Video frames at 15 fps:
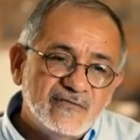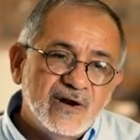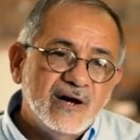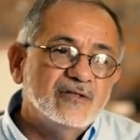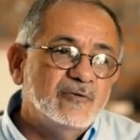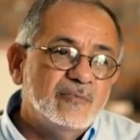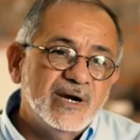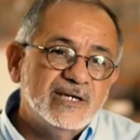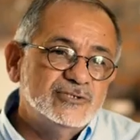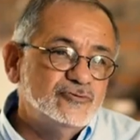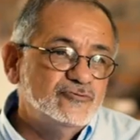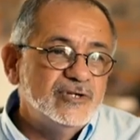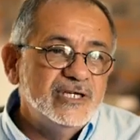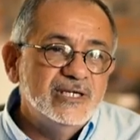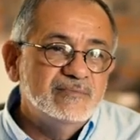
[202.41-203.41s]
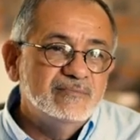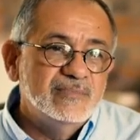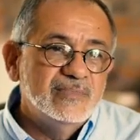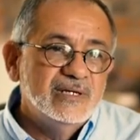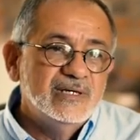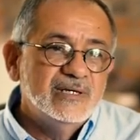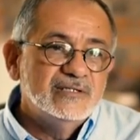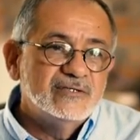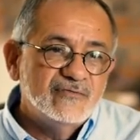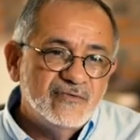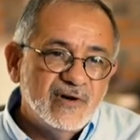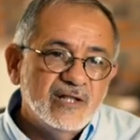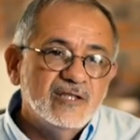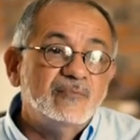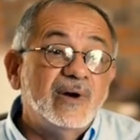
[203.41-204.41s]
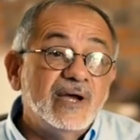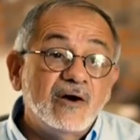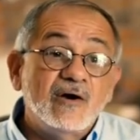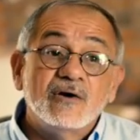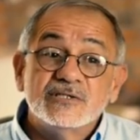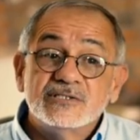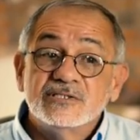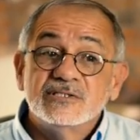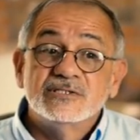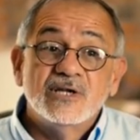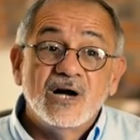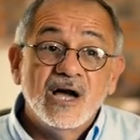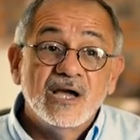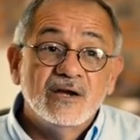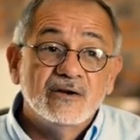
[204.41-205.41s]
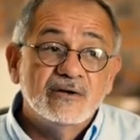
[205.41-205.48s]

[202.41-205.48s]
Das war das erste Mal, dass mir jemand in dieser Sache